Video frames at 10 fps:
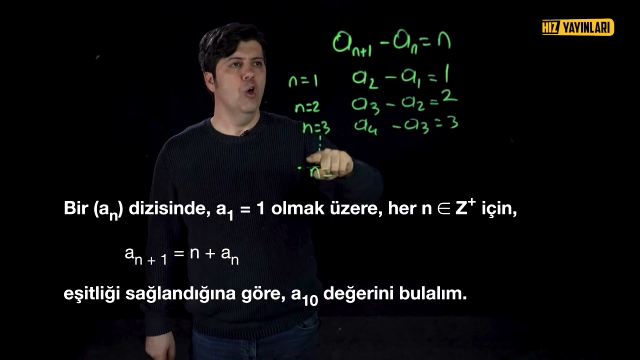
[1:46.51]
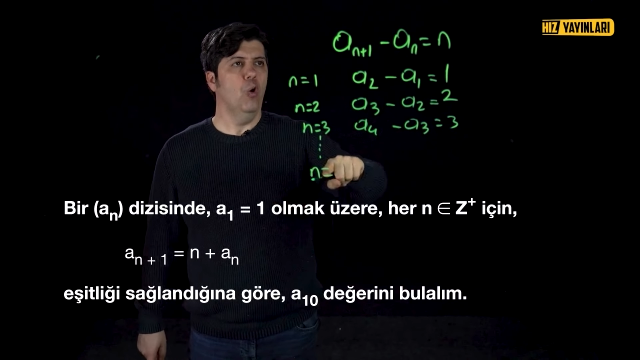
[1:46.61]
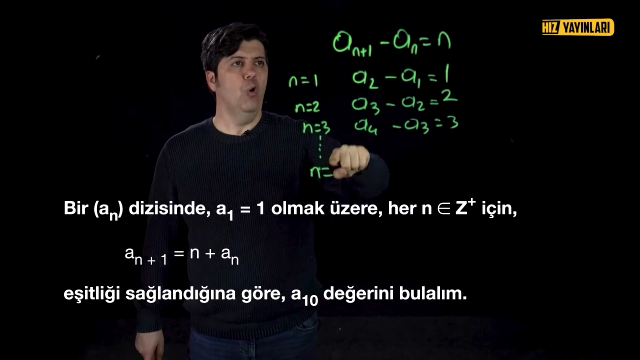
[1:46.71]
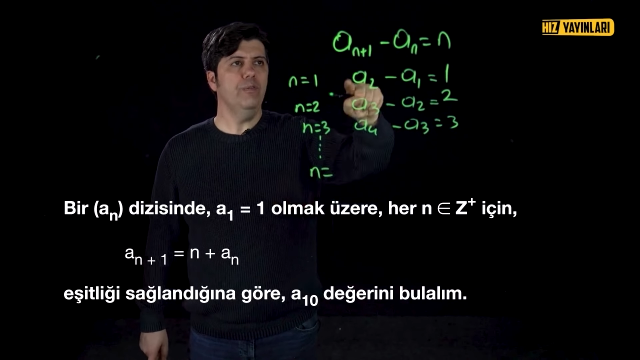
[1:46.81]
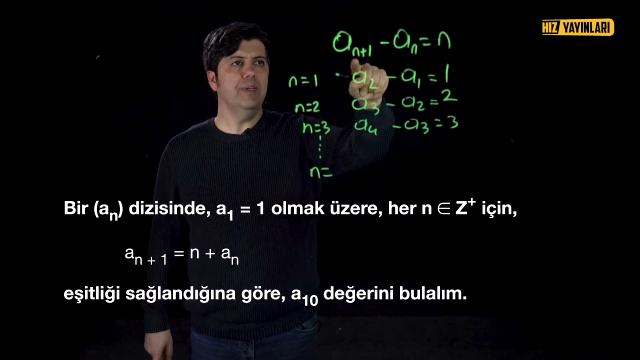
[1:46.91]

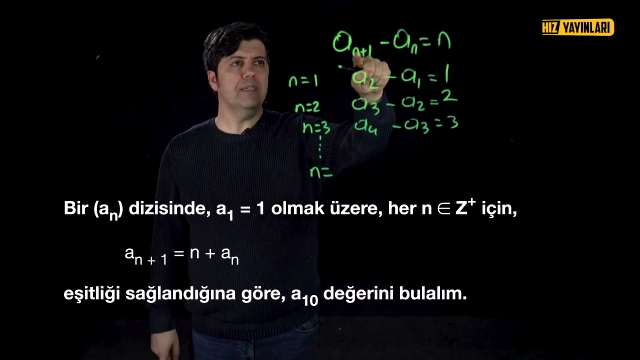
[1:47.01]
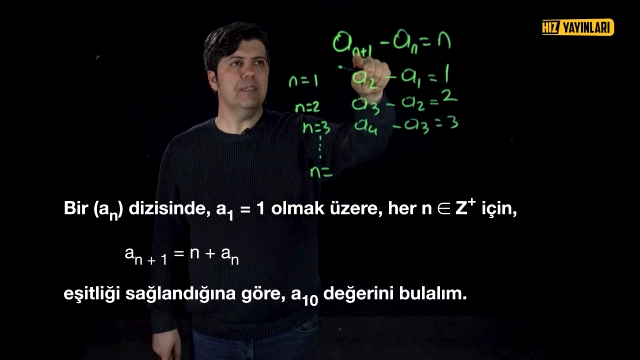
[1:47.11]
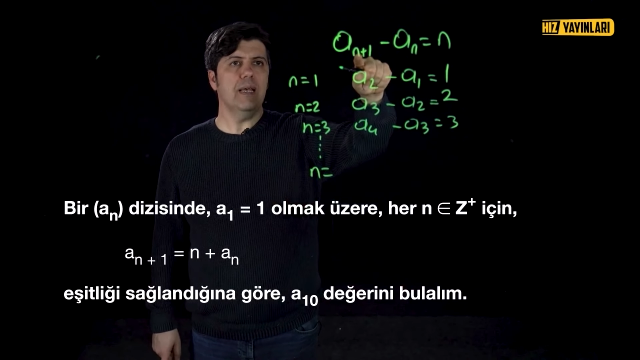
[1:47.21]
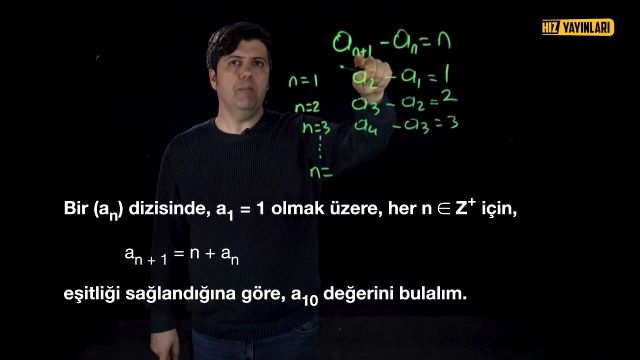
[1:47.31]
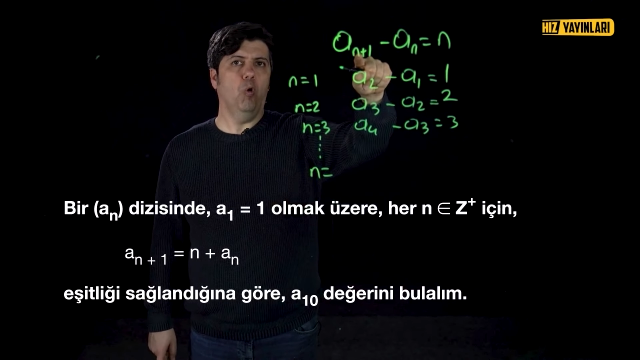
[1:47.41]
10
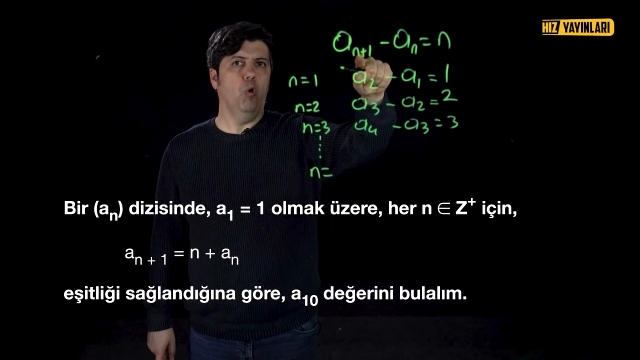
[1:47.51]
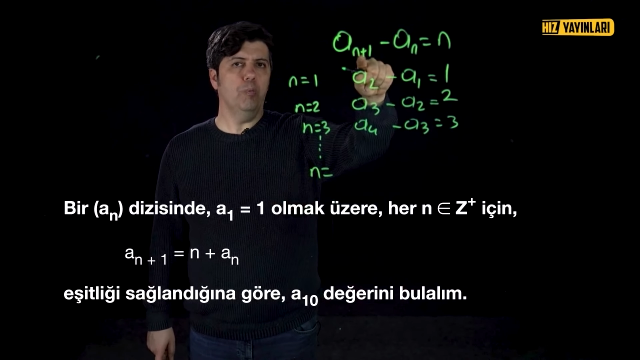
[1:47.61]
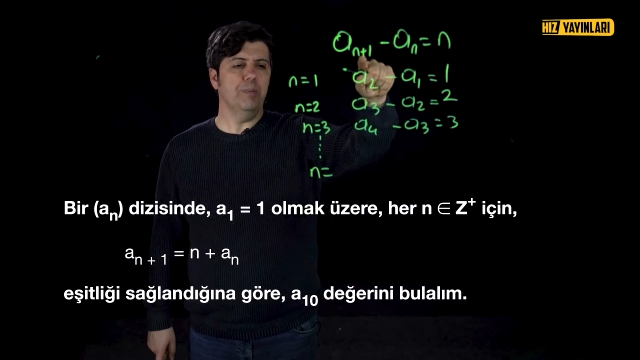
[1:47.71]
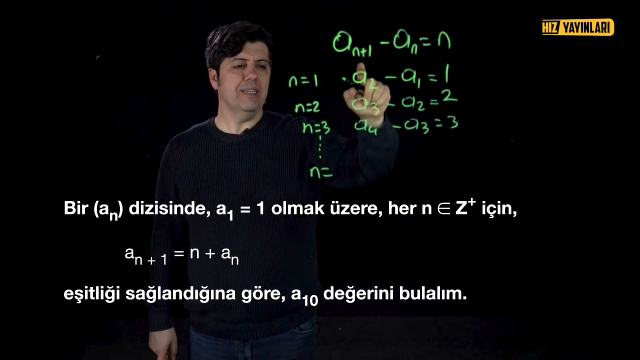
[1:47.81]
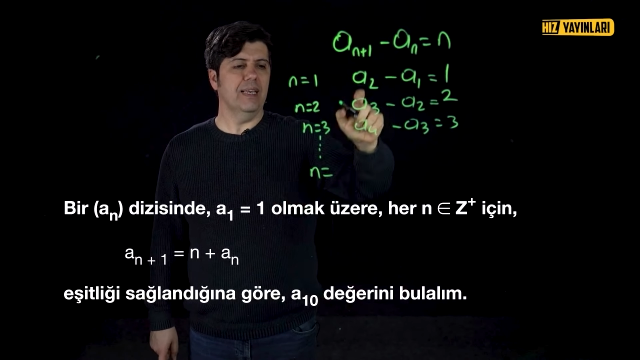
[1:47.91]
verirsem
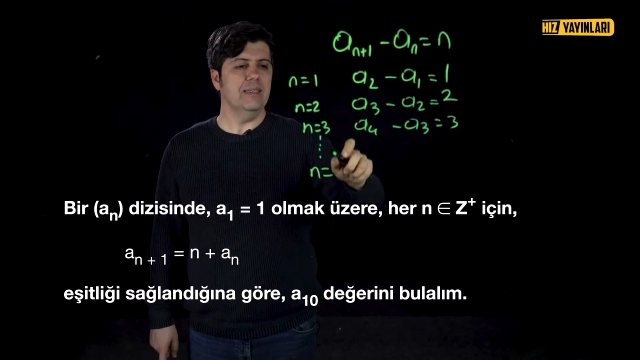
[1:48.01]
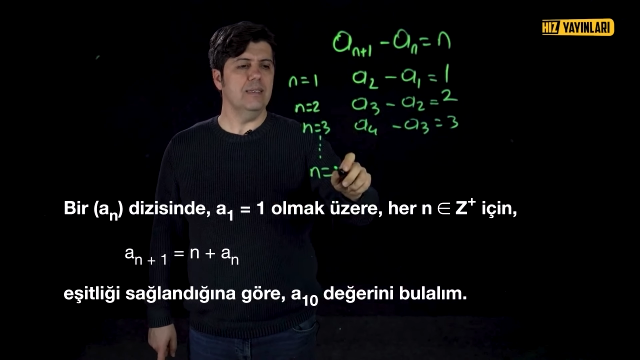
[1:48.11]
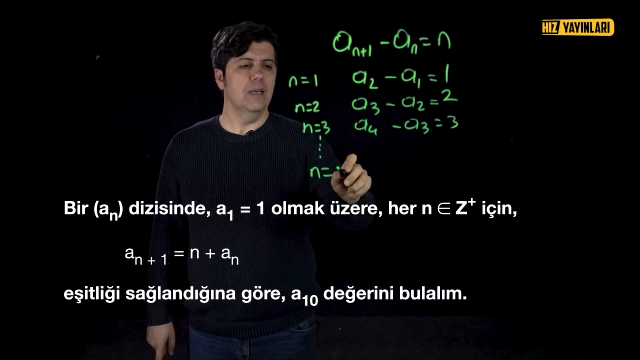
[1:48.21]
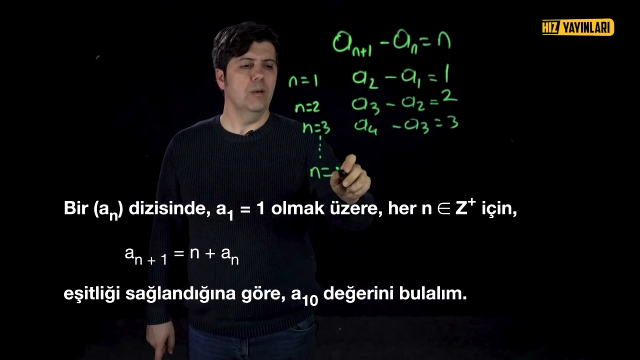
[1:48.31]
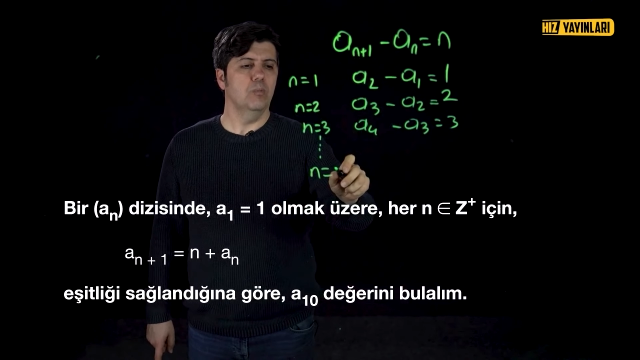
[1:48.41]
11
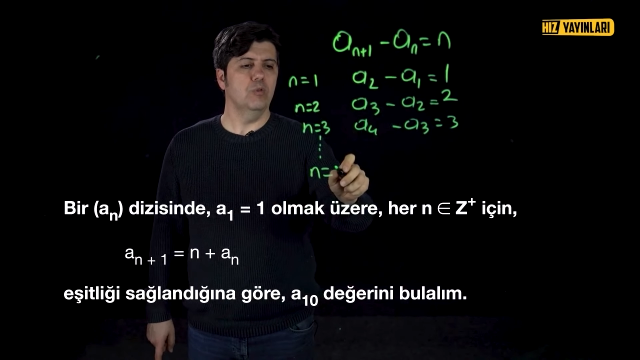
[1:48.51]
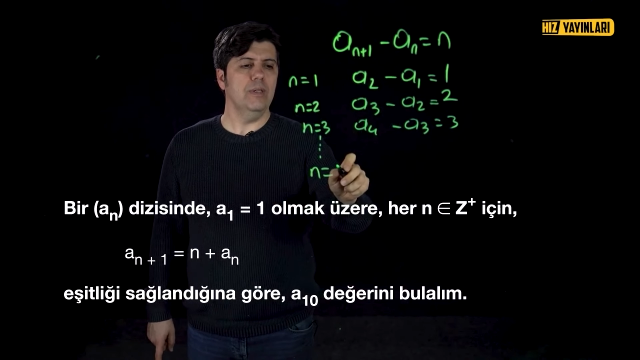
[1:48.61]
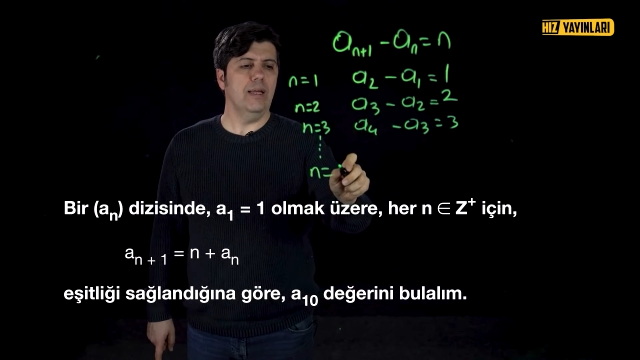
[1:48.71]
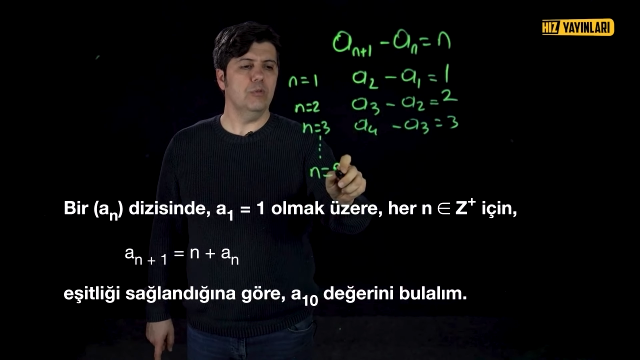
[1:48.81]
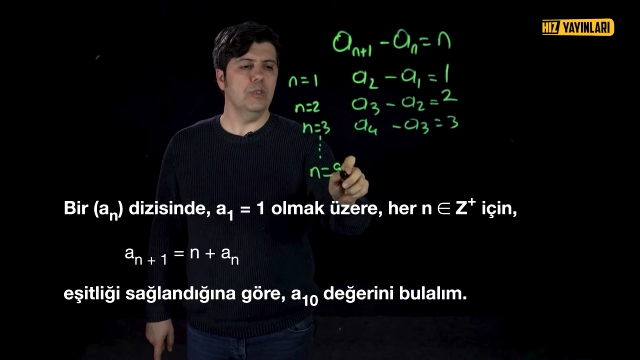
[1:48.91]
gelir.
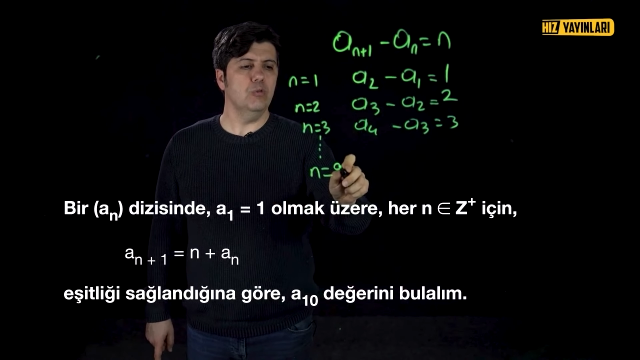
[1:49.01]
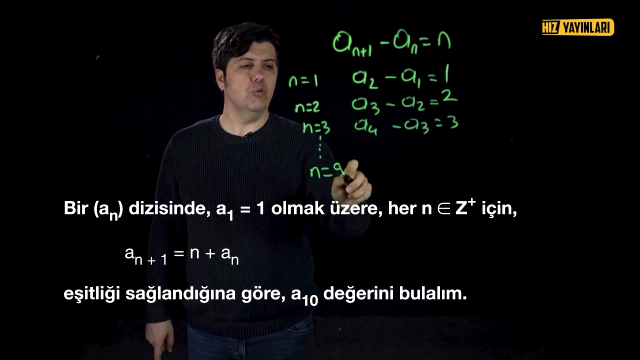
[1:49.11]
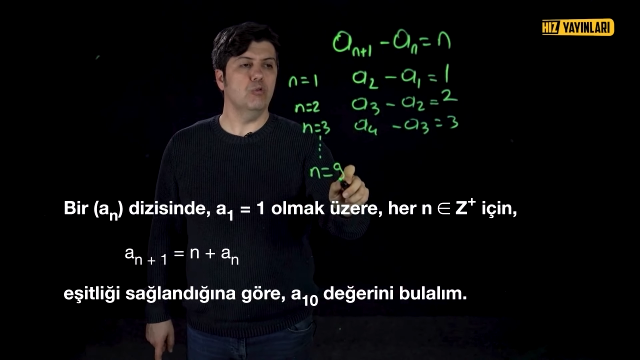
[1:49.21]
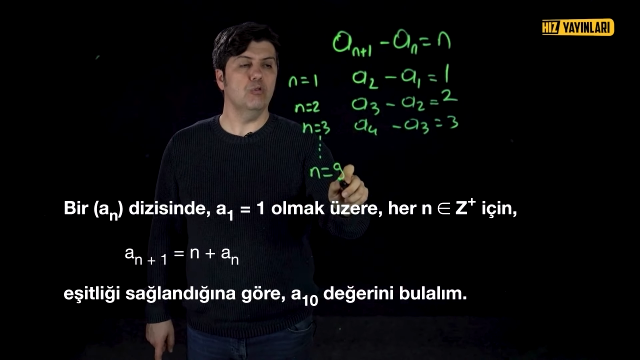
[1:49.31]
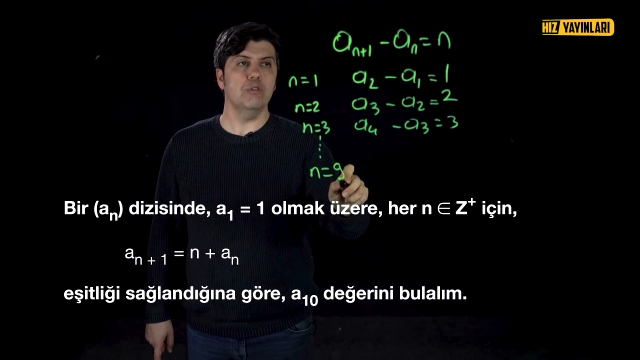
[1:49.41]
Bundan dolayı
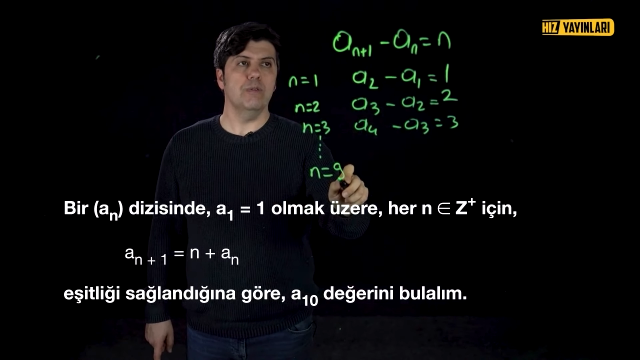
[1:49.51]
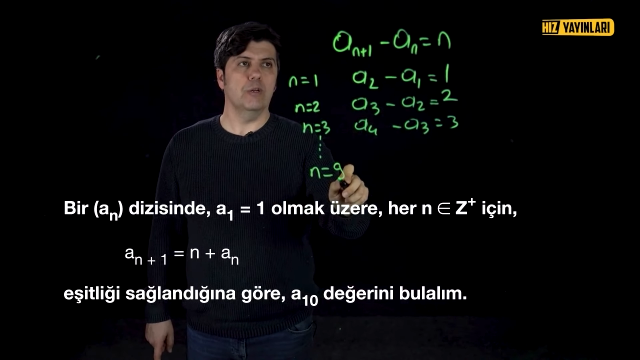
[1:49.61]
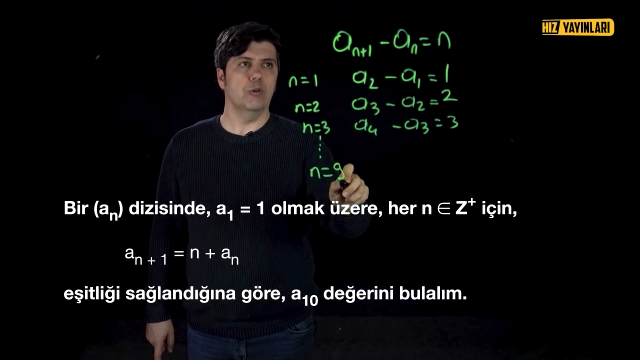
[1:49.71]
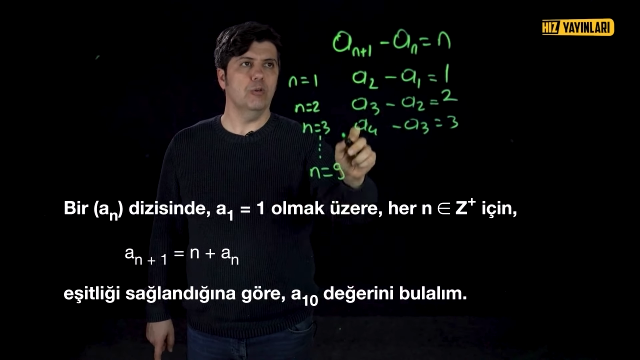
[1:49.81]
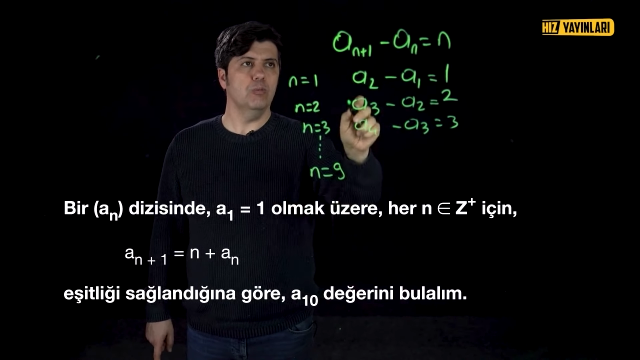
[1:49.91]
9
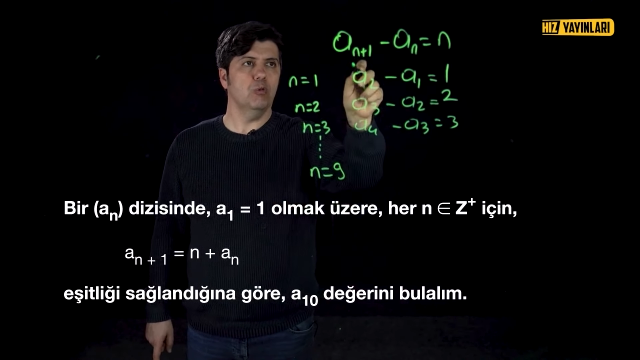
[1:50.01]
veriyorum.